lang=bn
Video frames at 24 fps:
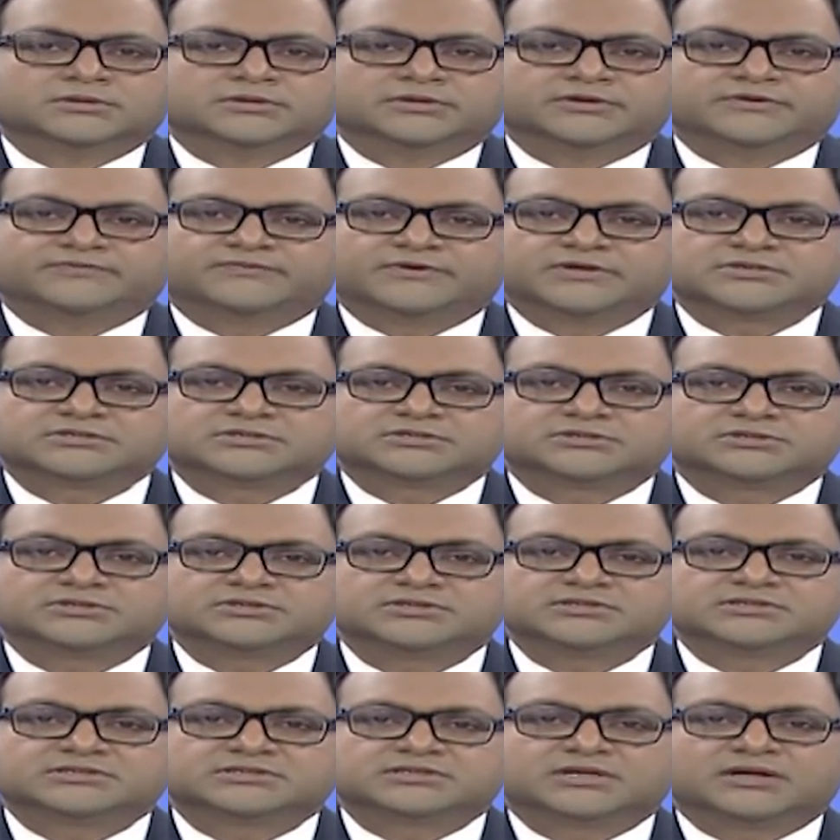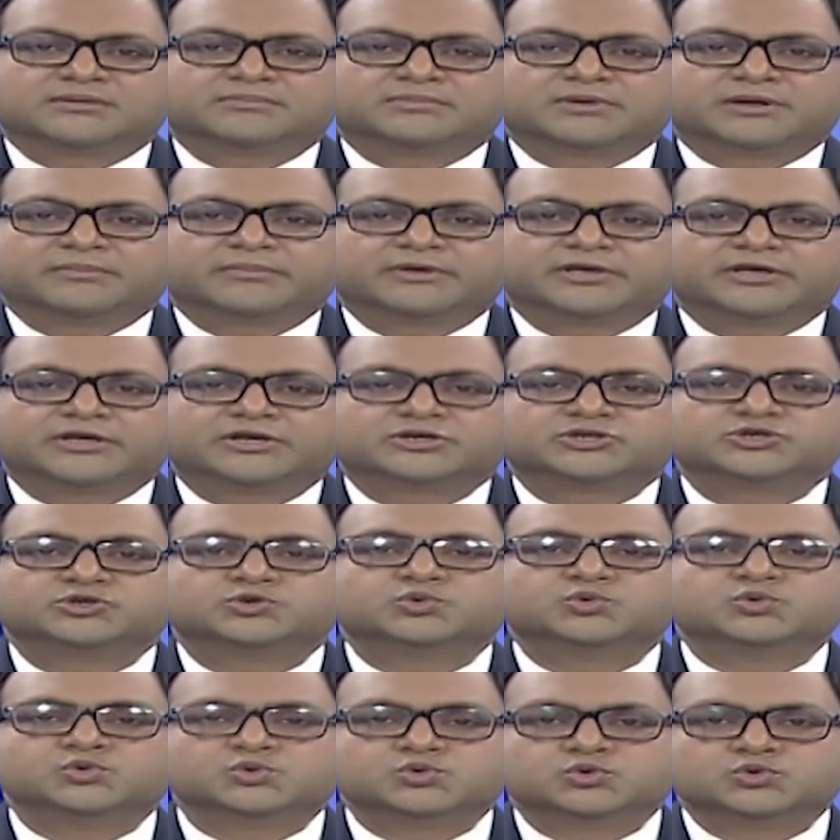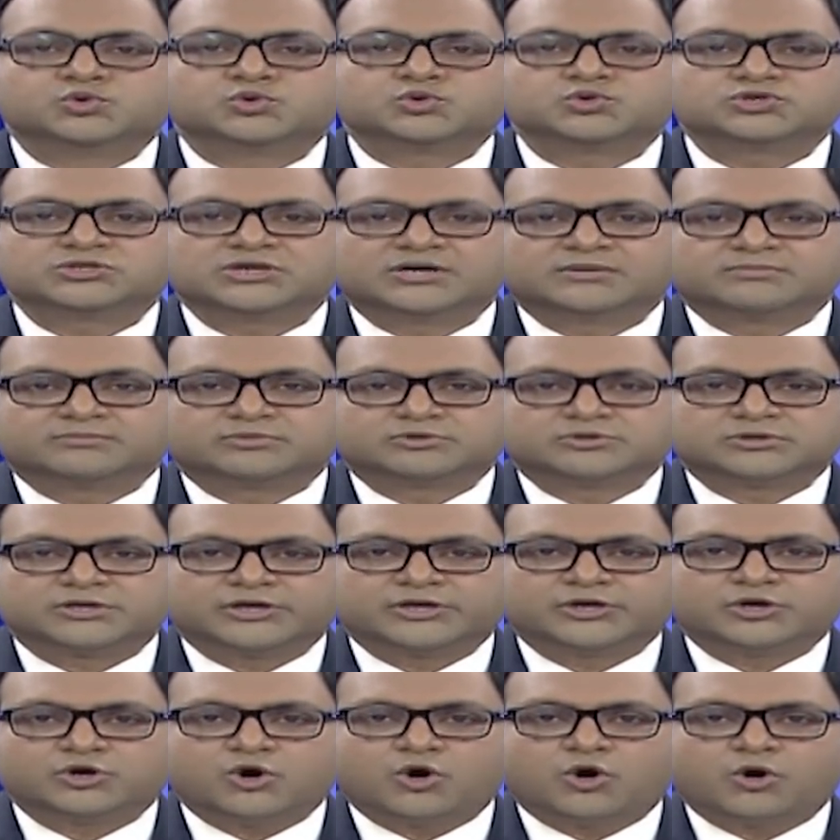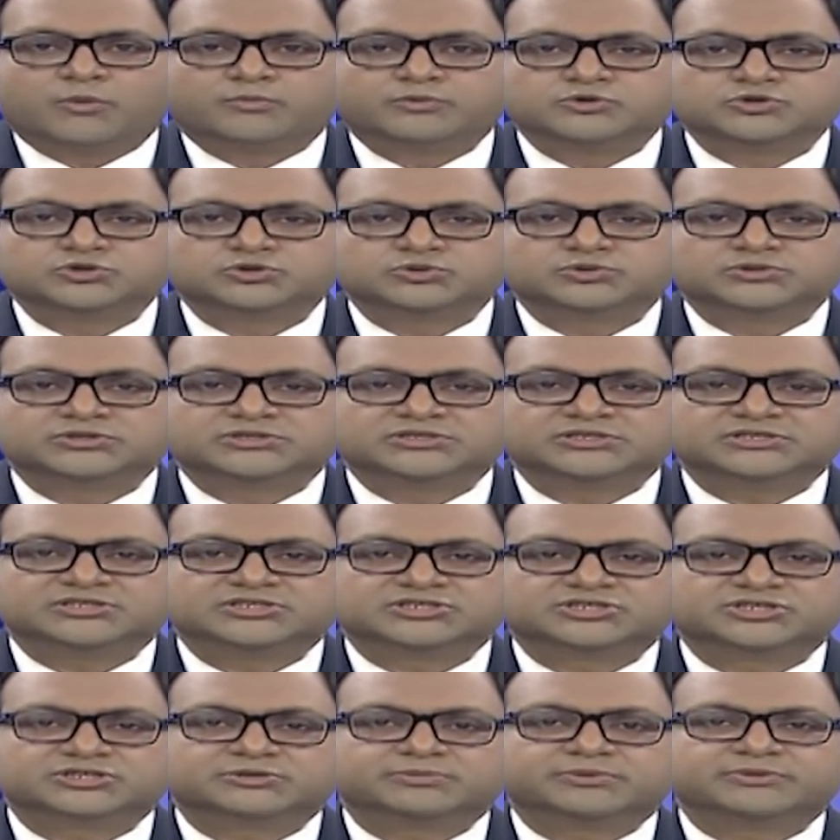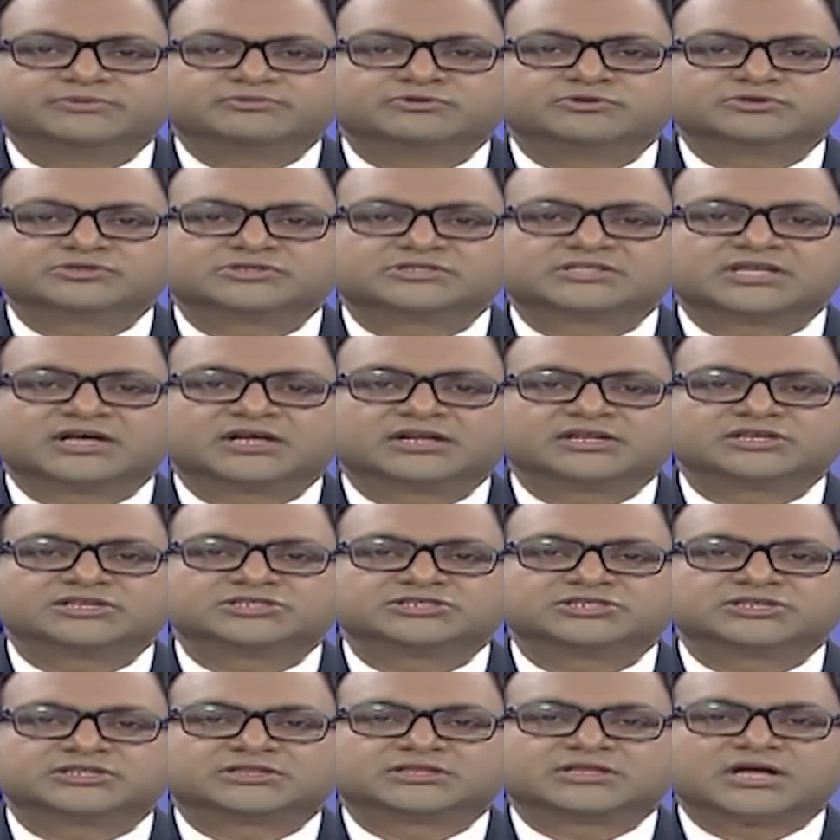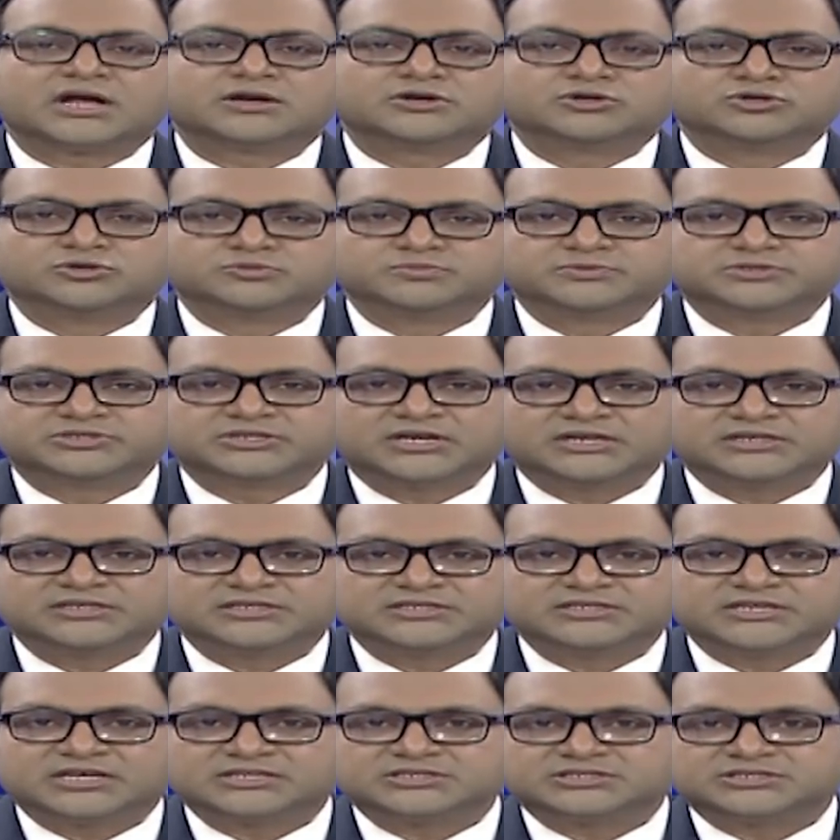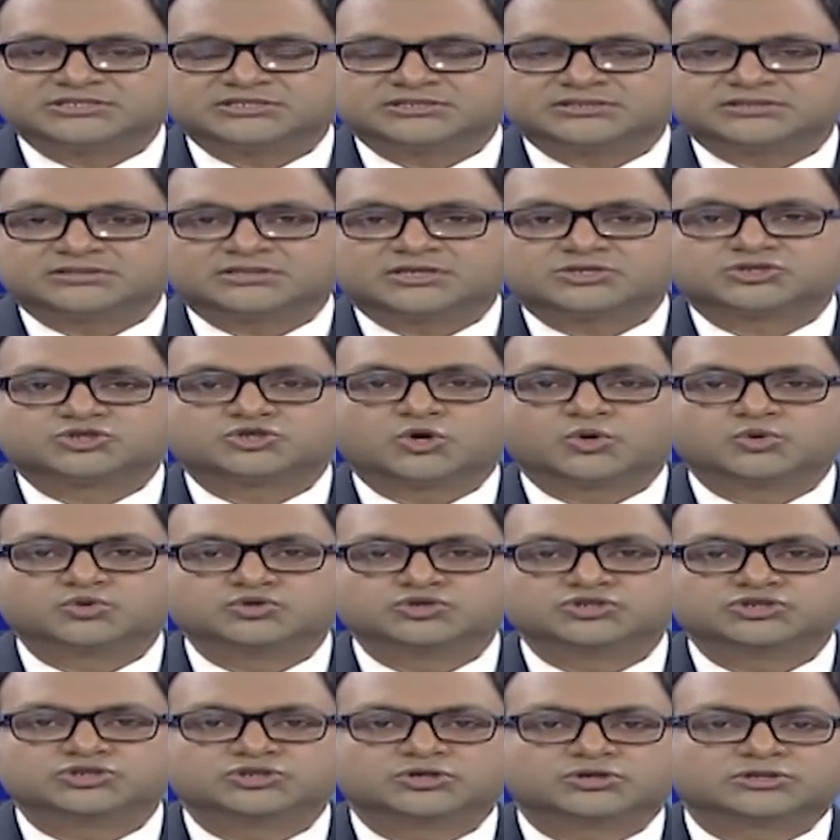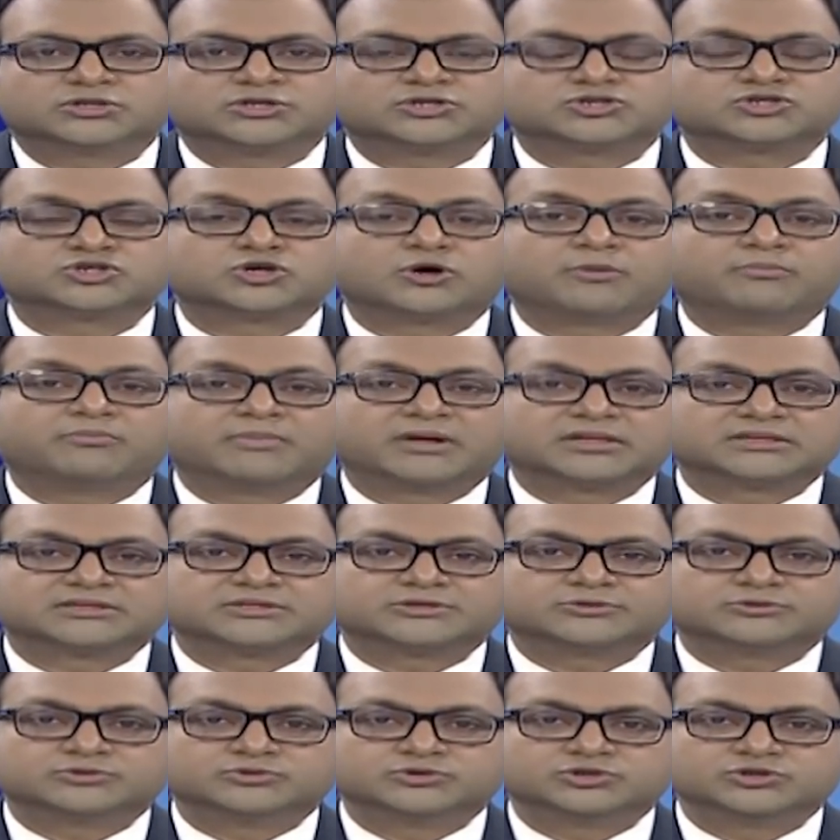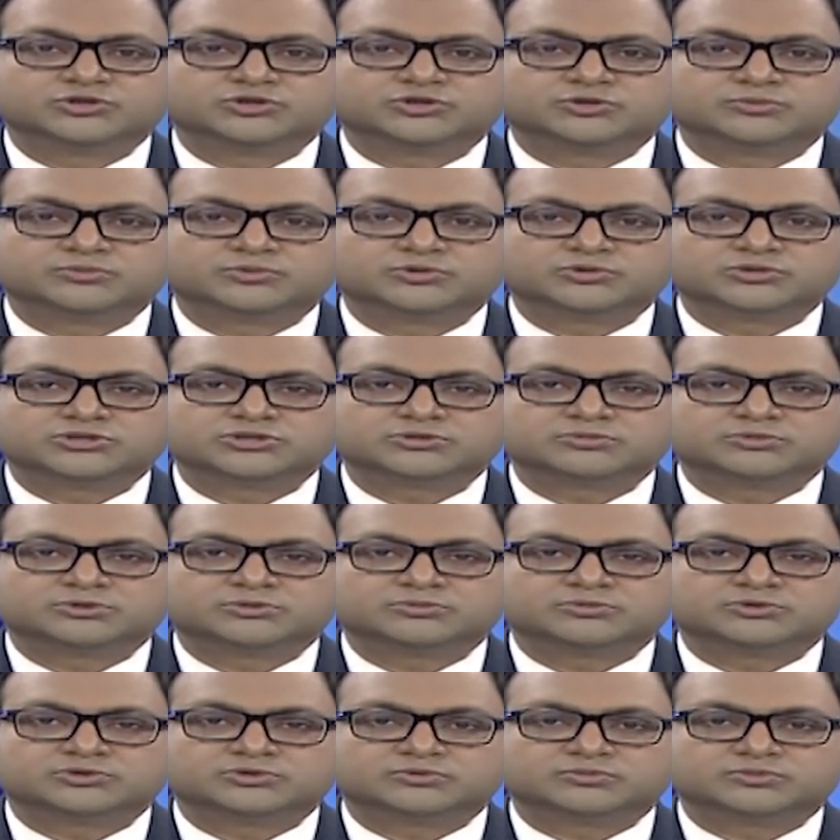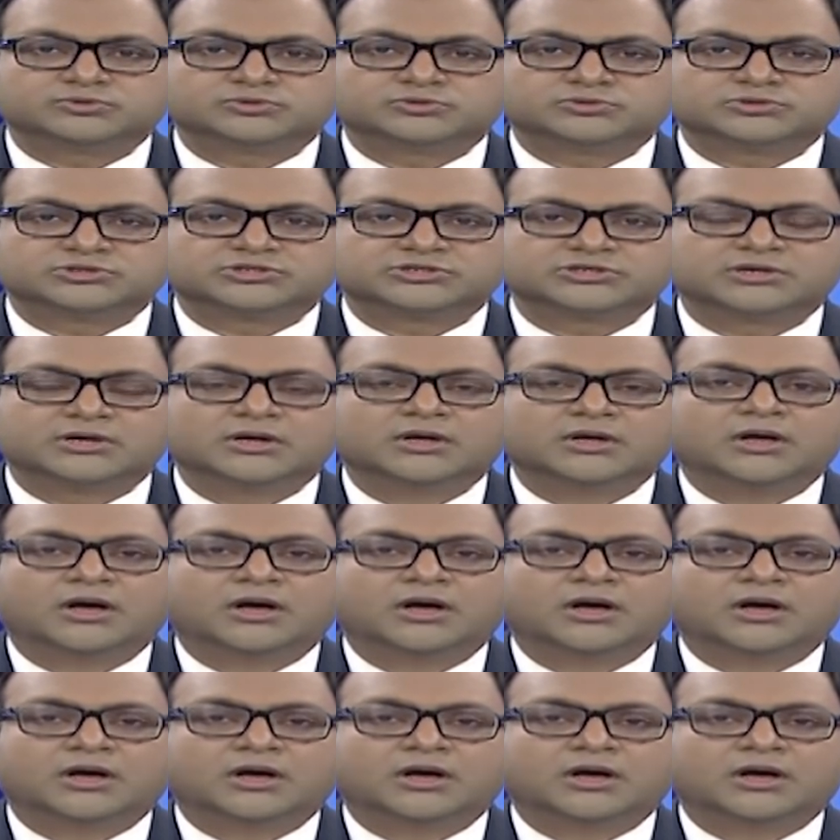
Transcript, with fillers: হেফাজতে ইসলাম নামে একটি উগ্র সাম্প্রদায়িক অপশক্তি দেশের বিভিন্ন স্থানে যে তাণ্ডব চালিয়ে যাচ্ছে তার সহনশীলতার সব মাত্রা অতিক্রম করেছে বলে মন্তব্য করেছে